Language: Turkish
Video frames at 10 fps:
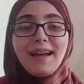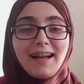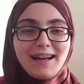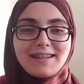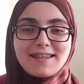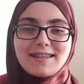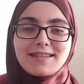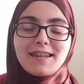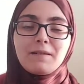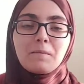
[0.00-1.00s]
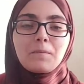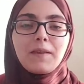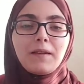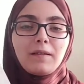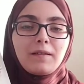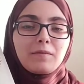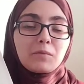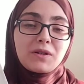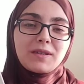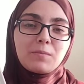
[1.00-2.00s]
Eğer siz de
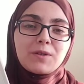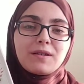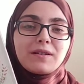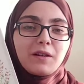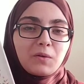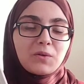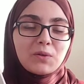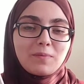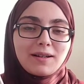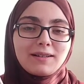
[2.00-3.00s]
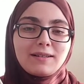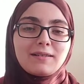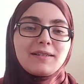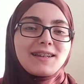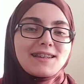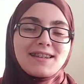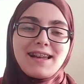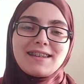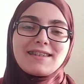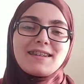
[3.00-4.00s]
bu kitap üzerine konuşmak ya da
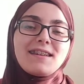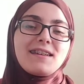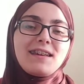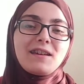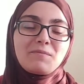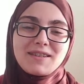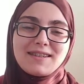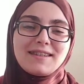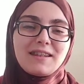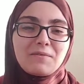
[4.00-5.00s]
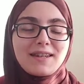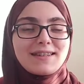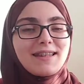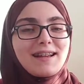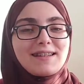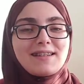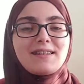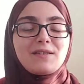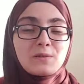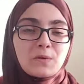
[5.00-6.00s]
sadece bizi dinlemek
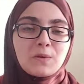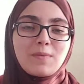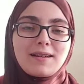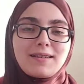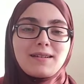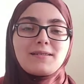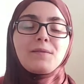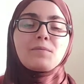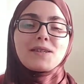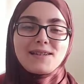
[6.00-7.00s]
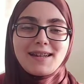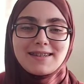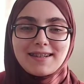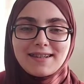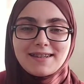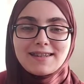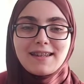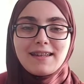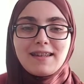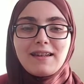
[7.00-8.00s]
isterseniz 30 Mart akşamı saat
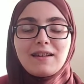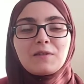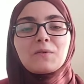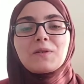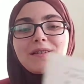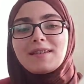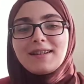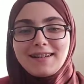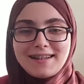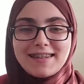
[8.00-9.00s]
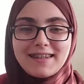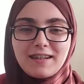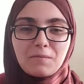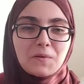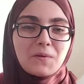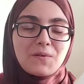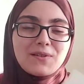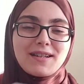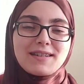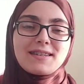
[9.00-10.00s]
8'de Not Odanın kritiğini yapıyor
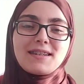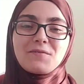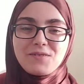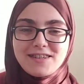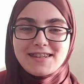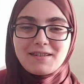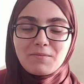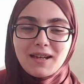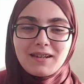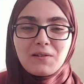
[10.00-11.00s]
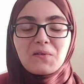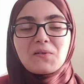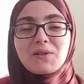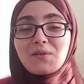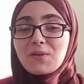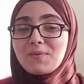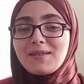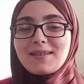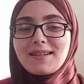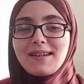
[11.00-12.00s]
olacağız. Hepinizi bekliyoruz.
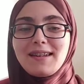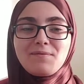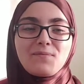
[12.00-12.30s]
Görüşmek üzere.